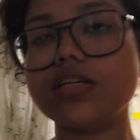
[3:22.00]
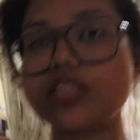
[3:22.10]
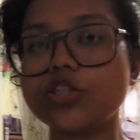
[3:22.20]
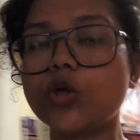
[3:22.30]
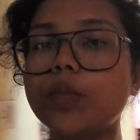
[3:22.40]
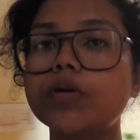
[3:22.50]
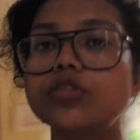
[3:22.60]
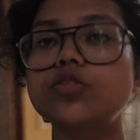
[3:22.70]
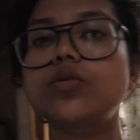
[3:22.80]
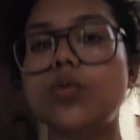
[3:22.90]
আছে সব
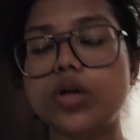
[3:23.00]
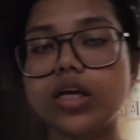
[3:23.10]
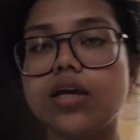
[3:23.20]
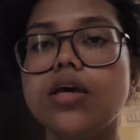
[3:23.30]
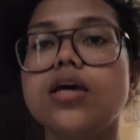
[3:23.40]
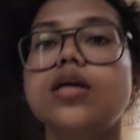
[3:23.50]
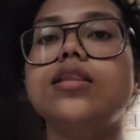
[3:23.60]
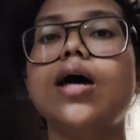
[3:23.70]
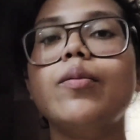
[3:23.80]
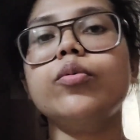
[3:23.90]
কিছু করে
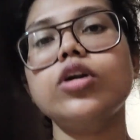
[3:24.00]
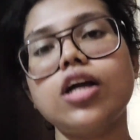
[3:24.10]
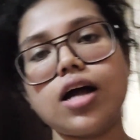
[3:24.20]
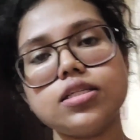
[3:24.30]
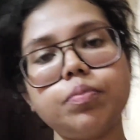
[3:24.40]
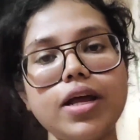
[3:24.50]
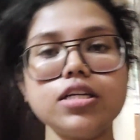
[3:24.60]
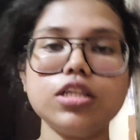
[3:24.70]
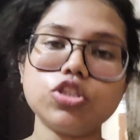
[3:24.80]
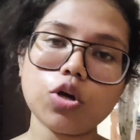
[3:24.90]
তারপরে কাজ প্রায়
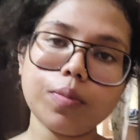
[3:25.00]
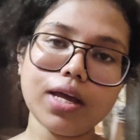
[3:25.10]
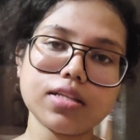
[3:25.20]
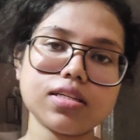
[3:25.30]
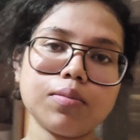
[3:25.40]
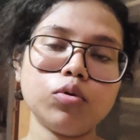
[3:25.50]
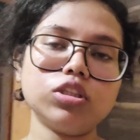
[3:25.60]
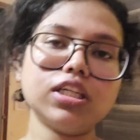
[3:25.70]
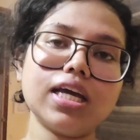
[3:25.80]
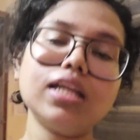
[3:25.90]
সেই সবে আজকে
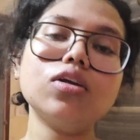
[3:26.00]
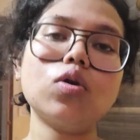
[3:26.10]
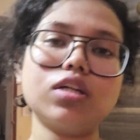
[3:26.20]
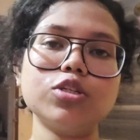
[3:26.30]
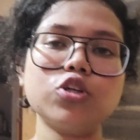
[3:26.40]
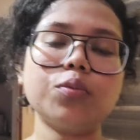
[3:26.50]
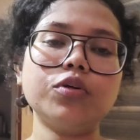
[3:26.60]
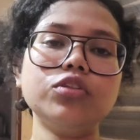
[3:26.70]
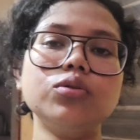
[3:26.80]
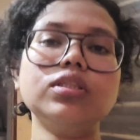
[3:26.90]
বলতে গেলে নটার
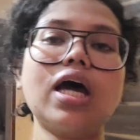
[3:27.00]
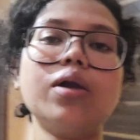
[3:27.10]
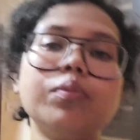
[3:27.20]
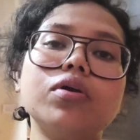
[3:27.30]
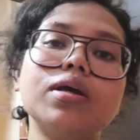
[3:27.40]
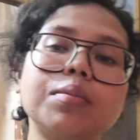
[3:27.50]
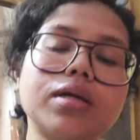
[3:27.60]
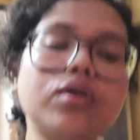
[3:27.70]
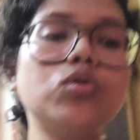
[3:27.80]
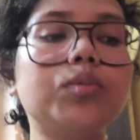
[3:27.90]
সময় তো তারপরে
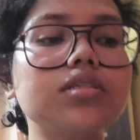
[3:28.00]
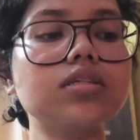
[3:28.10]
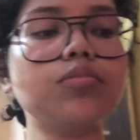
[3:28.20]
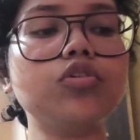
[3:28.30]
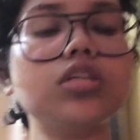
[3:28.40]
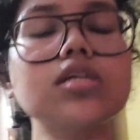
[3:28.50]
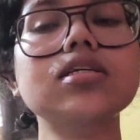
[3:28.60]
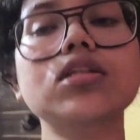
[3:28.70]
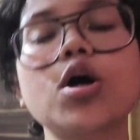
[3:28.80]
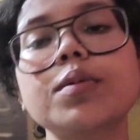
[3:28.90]
আমাকে হনুমানজির মন্দিরে
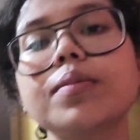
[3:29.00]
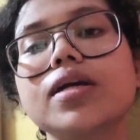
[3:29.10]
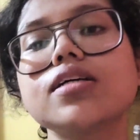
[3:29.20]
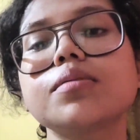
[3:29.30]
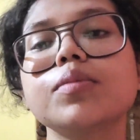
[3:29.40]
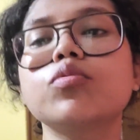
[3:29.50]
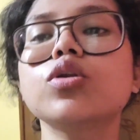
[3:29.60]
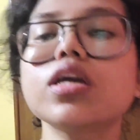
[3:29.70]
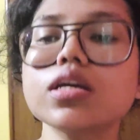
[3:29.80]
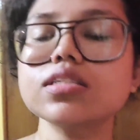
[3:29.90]
যেতে হবে বিকজ আমি
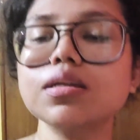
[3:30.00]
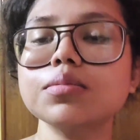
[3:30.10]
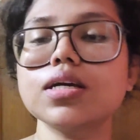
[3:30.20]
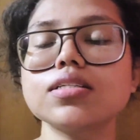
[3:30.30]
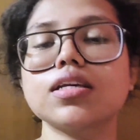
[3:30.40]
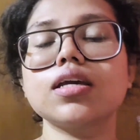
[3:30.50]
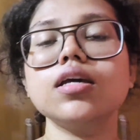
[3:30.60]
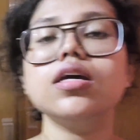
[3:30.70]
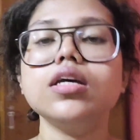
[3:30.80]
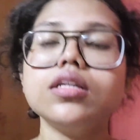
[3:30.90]
ভুলেই গেছিলাম যে আজকে
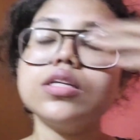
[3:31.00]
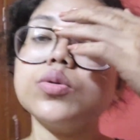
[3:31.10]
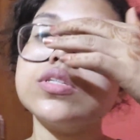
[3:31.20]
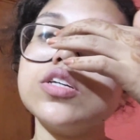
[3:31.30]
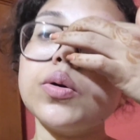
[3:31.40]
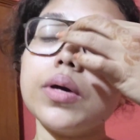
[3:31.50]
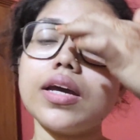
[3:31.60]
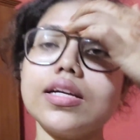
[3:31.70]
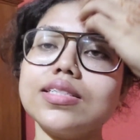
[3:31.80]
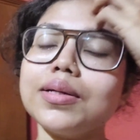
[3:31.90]
টিউসডে হয়ে
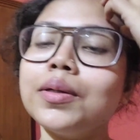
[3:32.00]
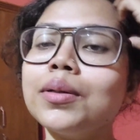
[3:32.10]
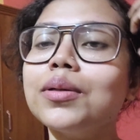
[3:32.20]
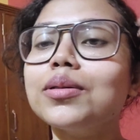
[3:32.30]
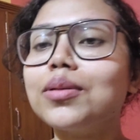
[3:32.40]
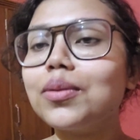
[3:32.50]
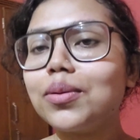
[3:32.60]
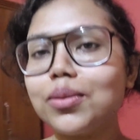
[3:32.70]
গেছে তো